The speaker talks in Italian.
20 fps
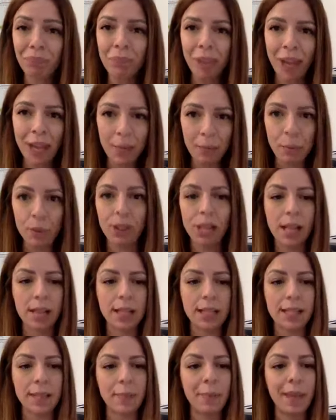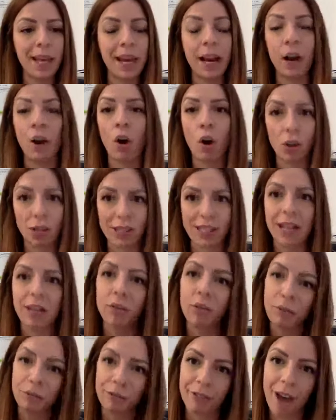è importante sapere cosa
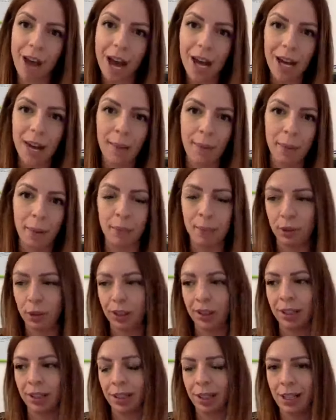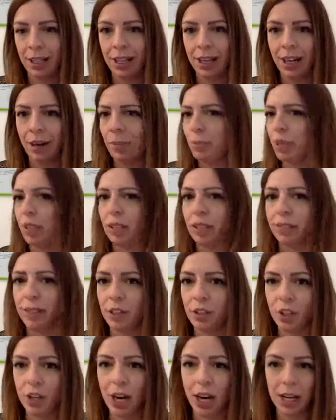non fare per poter tenere l'ambiente
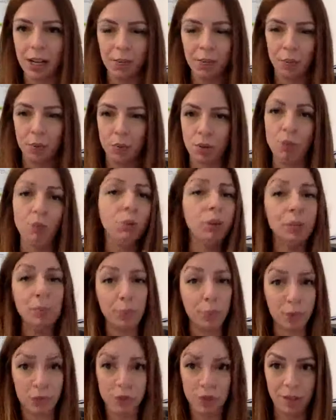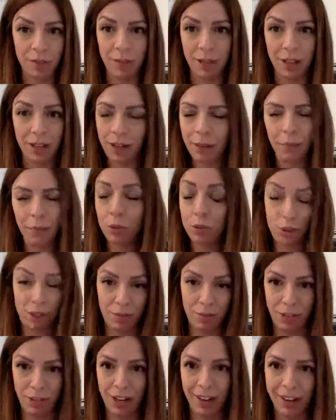vaginale il più salute eh,
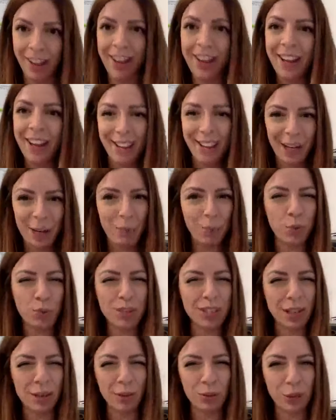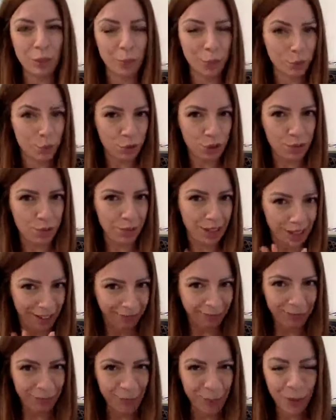possibile il più in salute possibile,
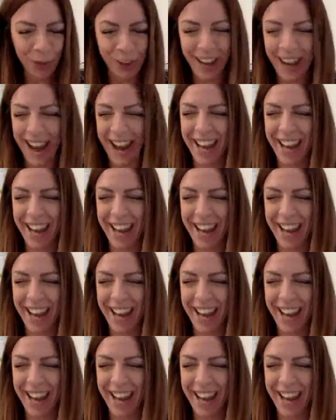ok?